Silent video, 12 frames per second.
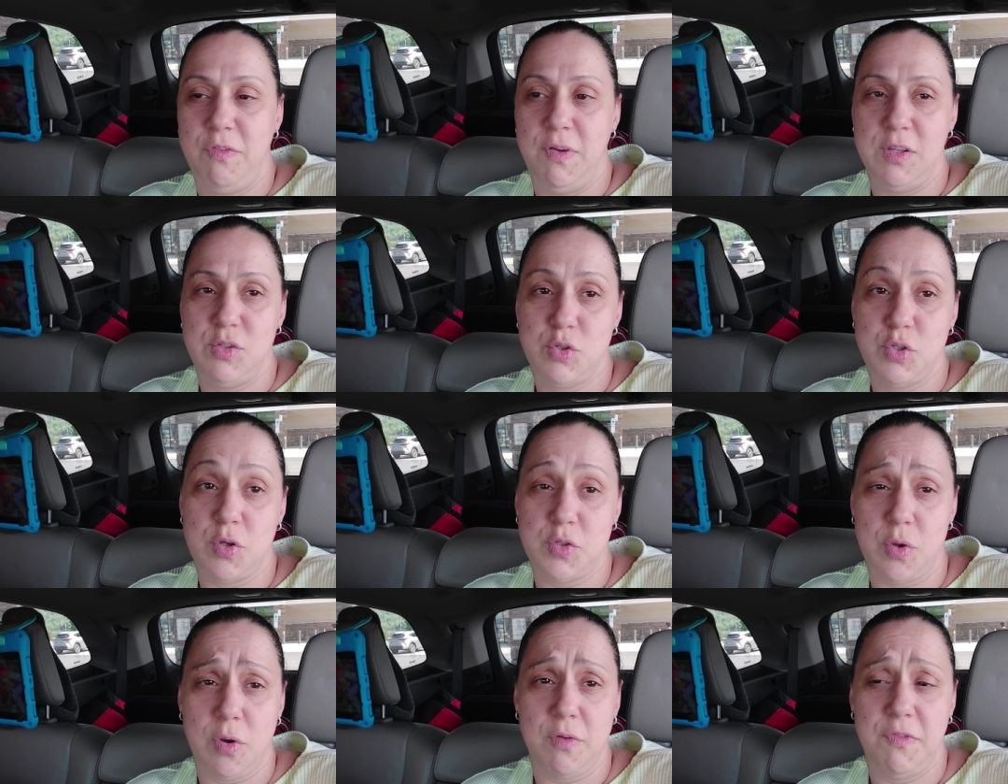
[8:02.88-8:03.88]
eu falei, se o seu
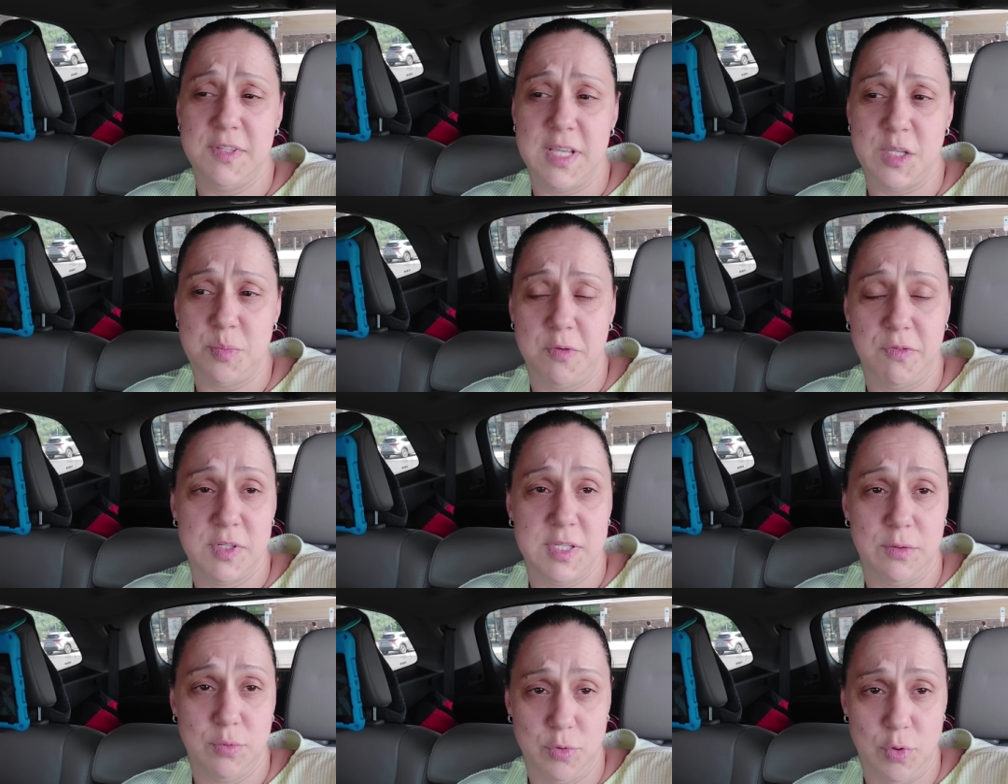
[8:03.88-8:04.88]
sogro fizesse por
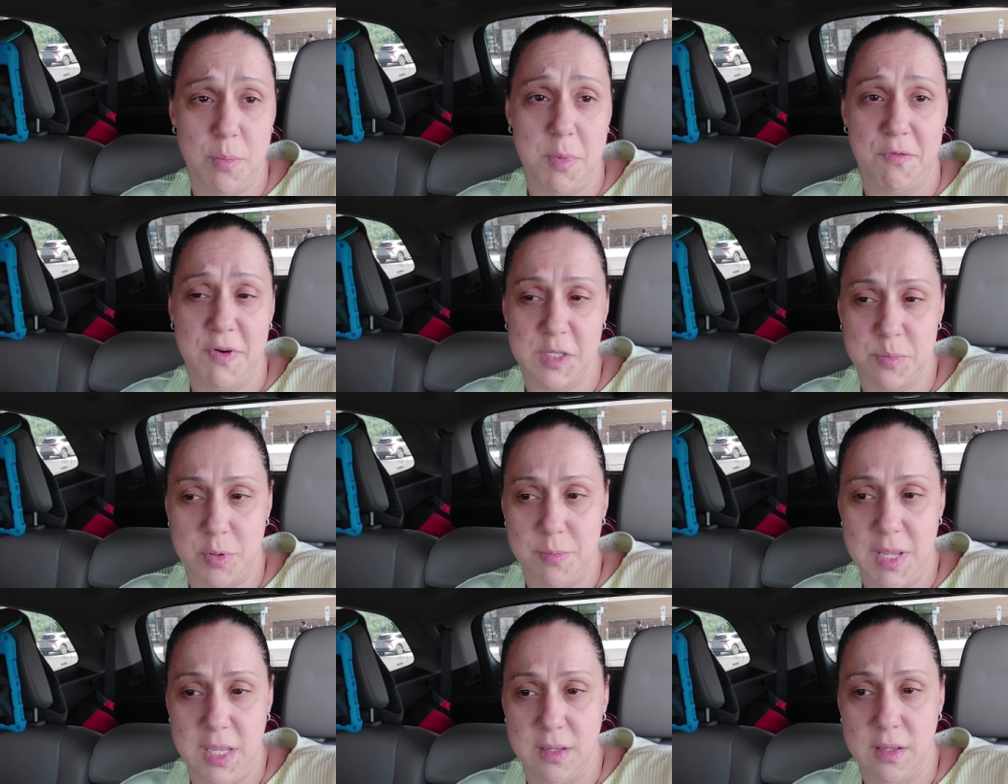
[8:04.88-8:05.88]
você tudo que o meu faz por
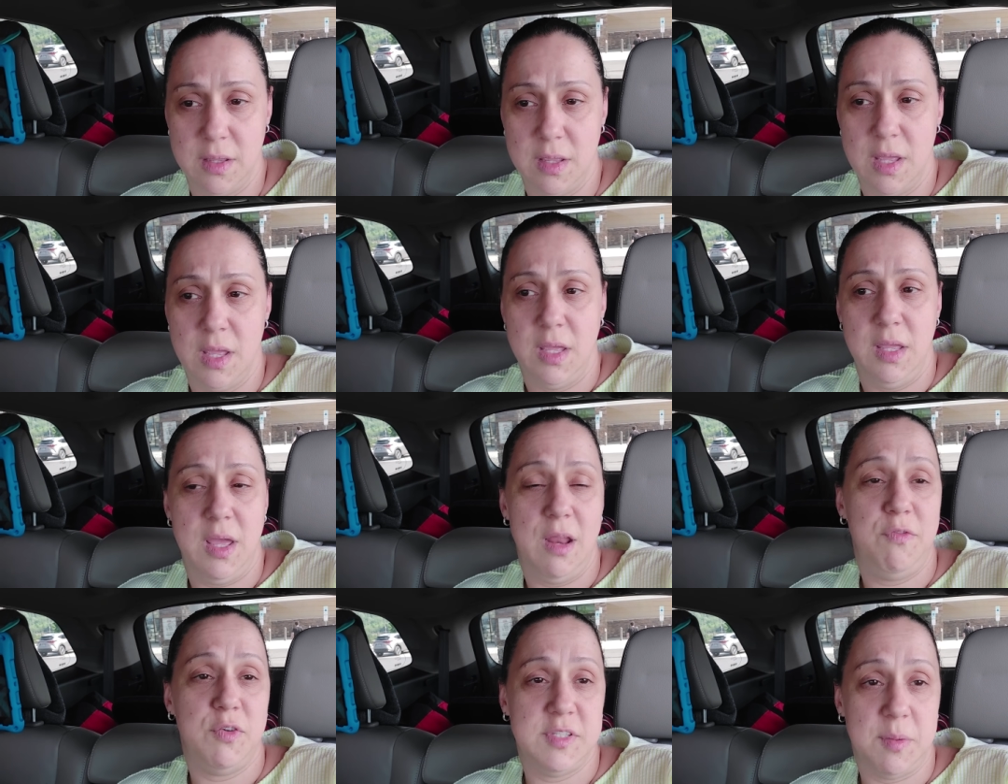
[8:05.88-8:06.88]
mim, e
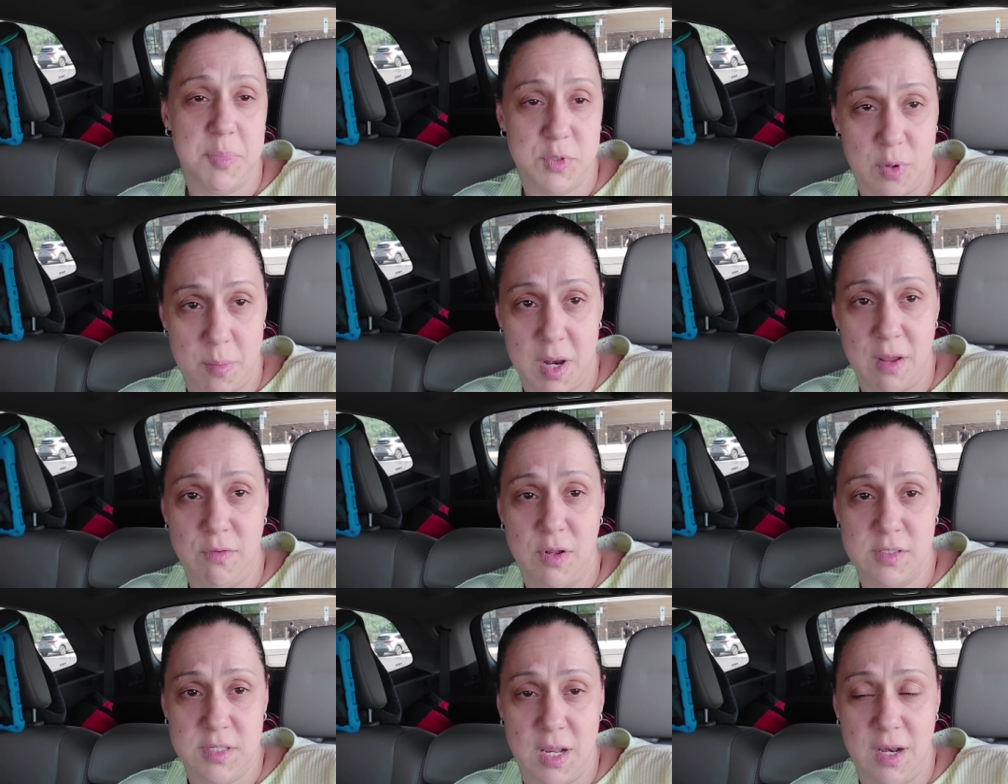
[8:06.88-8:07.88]
ele fosse a pessoa
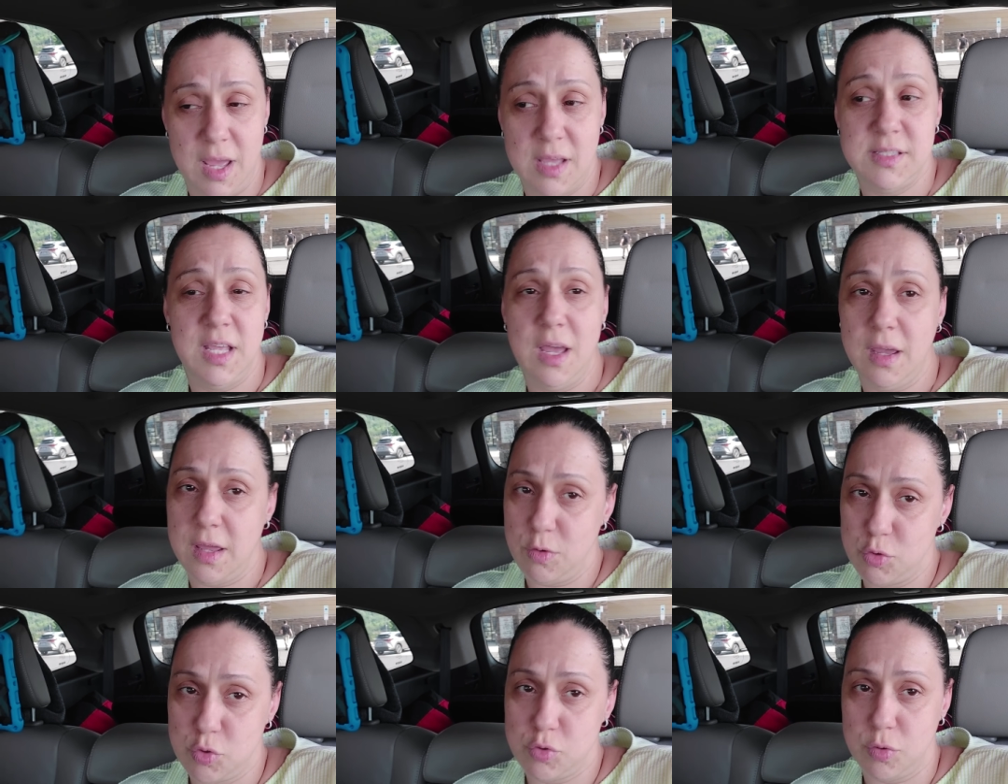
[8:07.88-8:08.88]
maravilhosa que ele é, você ia querer
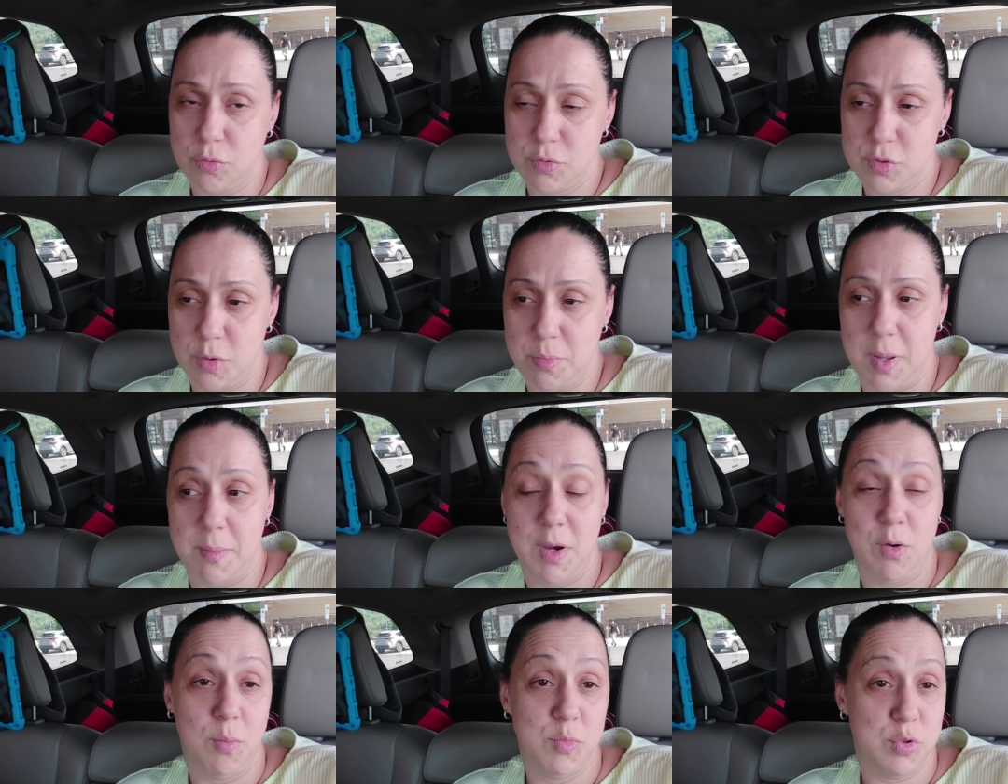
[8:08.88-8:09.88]
o seu sogro no seu pé,
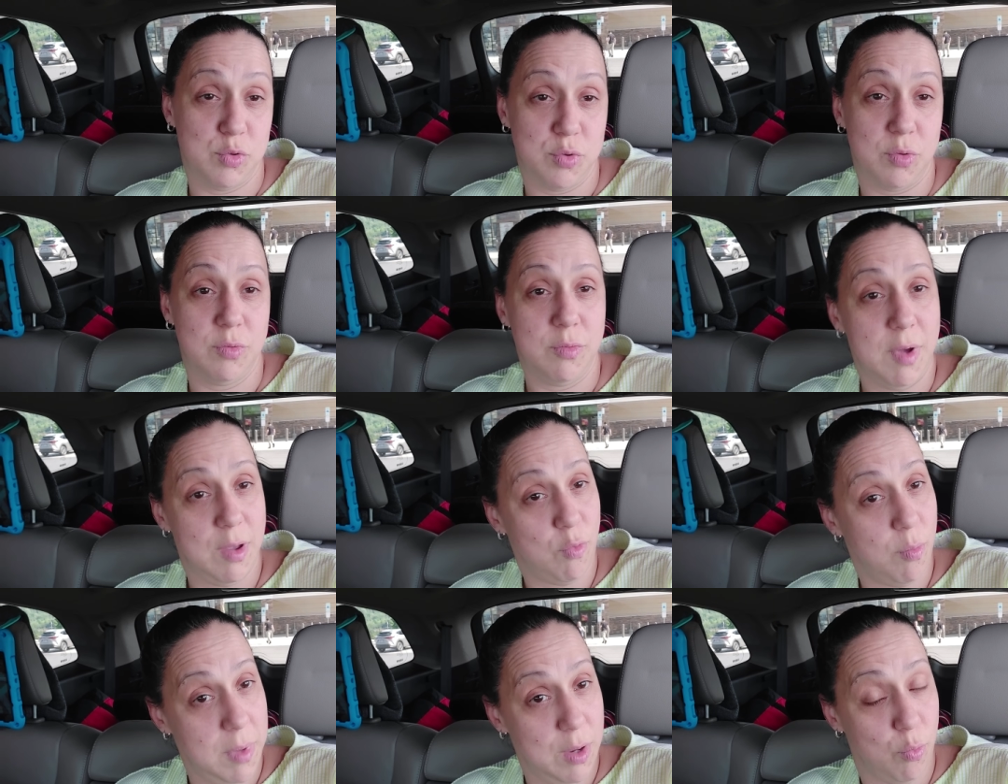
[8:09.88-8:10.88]
mas como o seu sogro não é
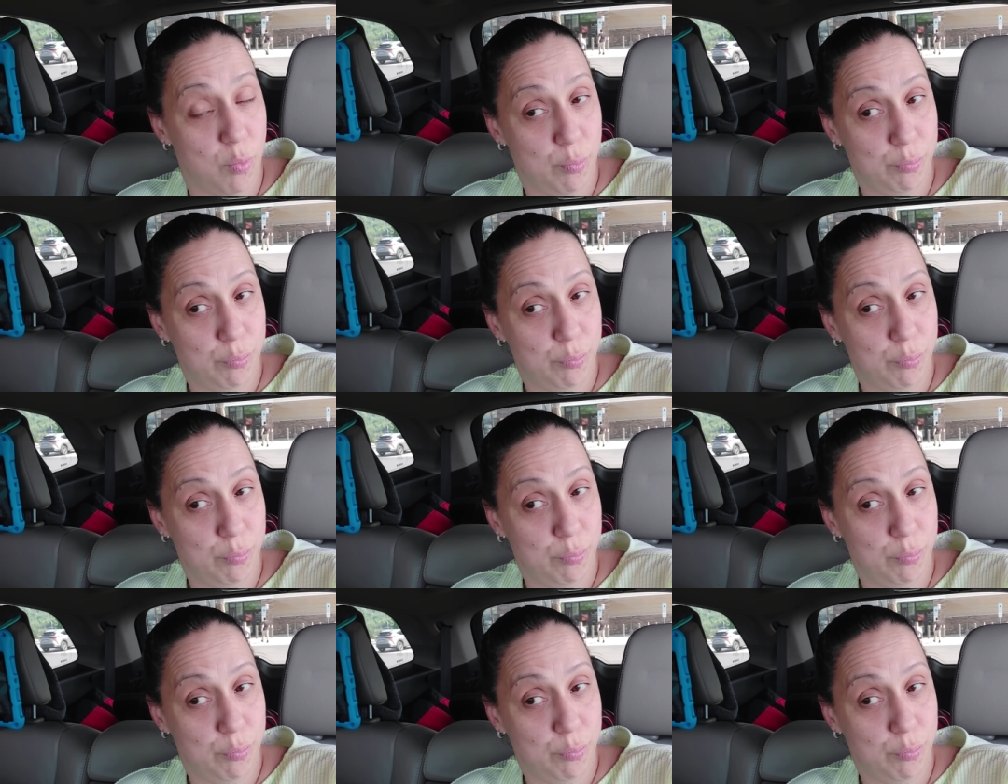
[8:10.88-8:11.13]
igual meu,